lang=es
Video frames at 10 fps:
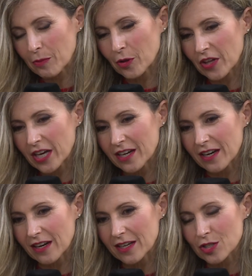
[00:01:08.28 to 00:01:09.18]
de
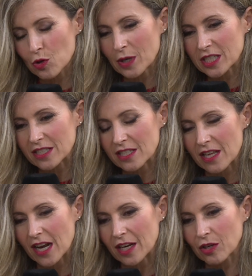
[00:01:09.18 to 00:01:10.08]
poder eh, subirse a ese
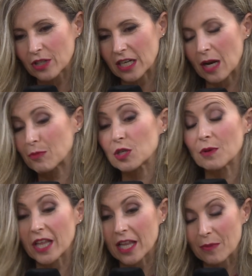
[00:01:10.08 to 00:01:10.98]
escenario y tener la
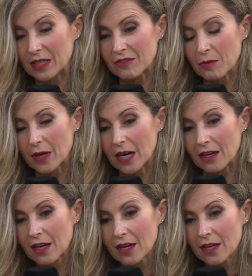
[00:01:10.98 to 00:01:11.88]
posibilidad de participar
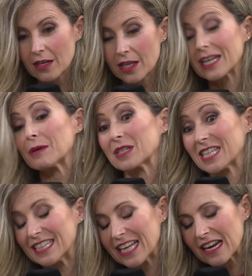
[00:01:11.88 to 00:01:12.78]
y de
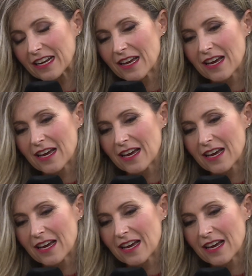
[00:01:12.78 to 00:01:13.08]
representar